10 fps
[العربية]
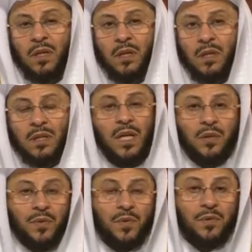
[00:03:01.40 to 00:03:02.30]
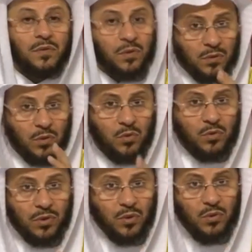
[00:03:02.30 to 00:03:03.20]
لا يضر يكون,
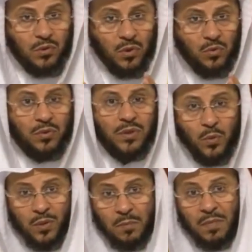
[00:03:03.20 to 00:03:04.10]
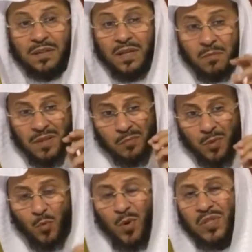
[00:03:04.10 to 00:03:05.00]
يكون تكون دورة ما دام أن
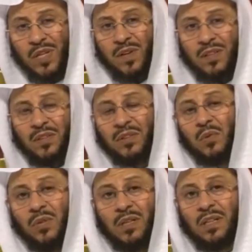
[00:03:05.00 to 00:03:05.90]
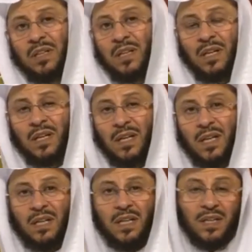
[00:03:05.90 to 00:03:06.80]
بمواصفات الدورة اللي
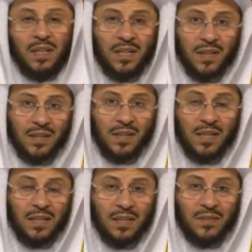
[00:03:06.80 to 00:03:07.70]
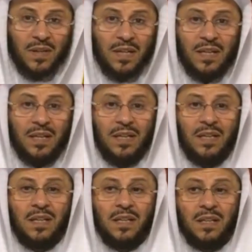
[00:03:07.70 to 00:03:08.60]
اللي ذكرت لك فلا
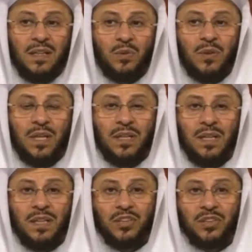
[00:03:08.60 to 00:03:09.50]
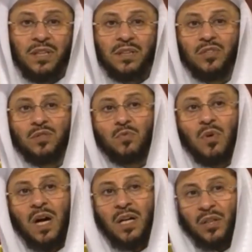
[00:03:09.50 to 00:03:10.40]
آه، هناك شيء
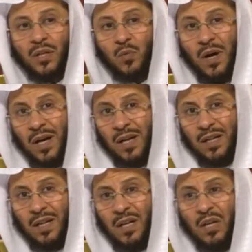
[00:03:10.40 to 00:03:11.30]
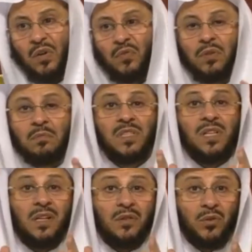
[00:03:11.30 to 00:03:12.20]
اسمه أكثر وأقل في
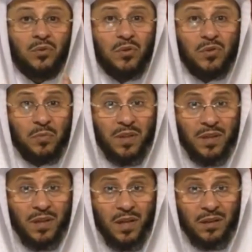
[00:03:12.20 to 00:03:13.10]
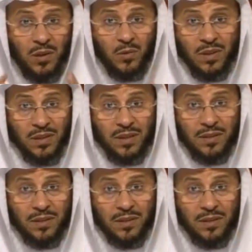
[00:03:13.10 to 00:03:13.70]
مسألة الطهر بين الدورتين